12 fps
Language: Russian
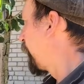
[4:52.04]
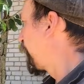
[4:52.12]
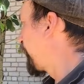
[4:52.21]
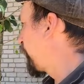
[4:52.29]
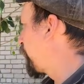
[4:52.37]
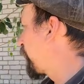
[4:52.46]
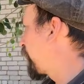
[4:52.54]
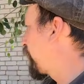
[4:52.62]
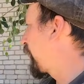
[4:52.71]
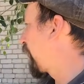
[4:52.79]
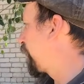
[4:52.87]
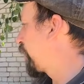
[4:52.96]
в приюте
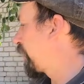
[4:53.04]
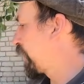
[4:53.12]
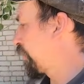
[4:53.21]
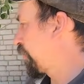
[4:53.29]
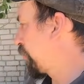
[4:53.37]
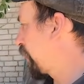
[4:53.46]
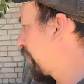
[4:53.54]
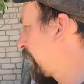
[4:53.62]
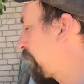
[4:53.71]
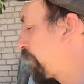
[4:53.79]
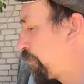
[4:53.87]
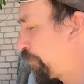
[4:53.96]
никого нету.
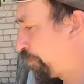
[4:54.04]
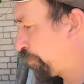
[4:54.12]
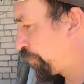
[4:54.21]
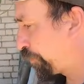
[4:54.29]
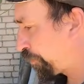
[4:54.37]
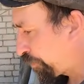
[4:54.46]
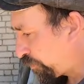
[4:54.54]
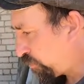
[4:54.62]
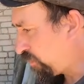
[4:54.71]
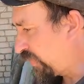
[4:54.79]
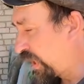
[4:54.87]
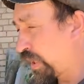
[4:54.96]
И
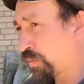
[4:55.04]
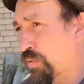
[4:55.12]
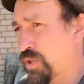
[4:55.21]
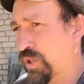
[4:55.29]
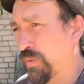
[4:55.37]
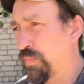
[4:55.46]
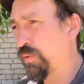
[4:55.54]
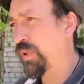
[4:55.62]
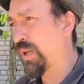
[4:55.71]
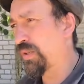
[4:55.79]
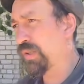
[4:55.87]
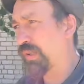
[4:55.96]
я тоже
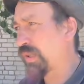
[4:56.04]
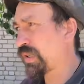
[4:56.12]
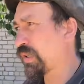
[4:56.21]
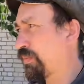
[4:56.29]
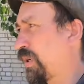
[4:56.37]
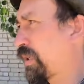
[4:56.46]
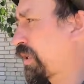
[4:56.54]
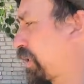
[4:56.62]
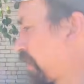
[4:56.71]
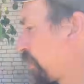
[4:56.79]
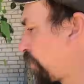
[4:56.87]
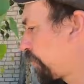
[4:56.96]
наблюдаю за этой собакой,
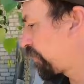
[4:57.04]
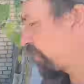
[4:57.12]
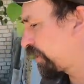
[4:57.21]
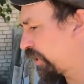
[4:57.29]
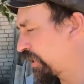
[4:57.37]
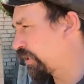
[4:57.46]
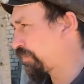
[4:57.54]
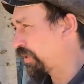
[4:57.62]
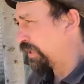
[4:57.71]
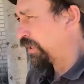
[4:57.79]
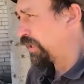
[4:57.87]
за ее поведением.